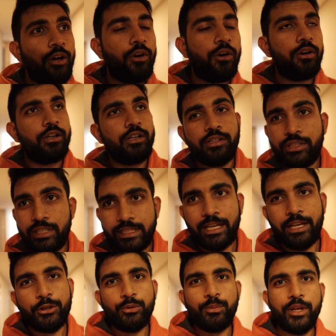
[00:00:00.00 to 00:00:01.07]
और चलते
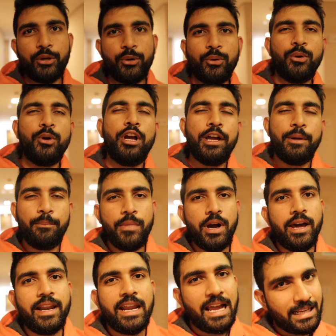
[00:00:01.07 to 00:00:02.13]
हैं दुबई को
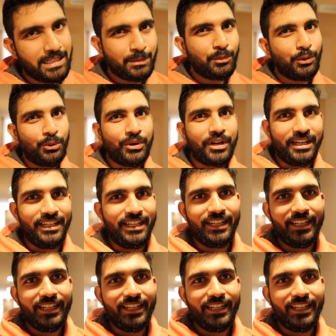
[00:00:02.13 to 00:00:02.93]
बाहर एक्सप्लोर करने